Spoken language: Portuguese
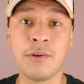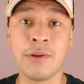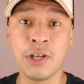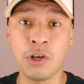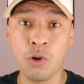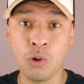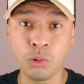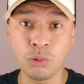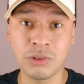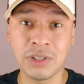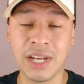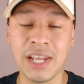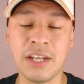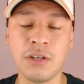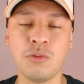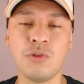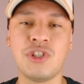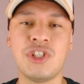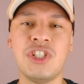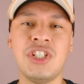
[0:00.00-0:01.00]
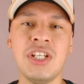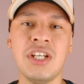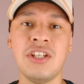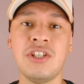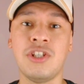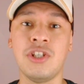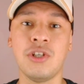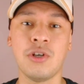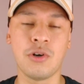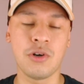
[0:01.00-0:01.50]
Eu encontrei no dia
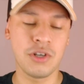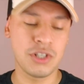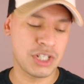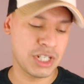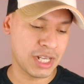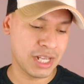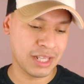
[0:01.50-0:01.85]
de hoje,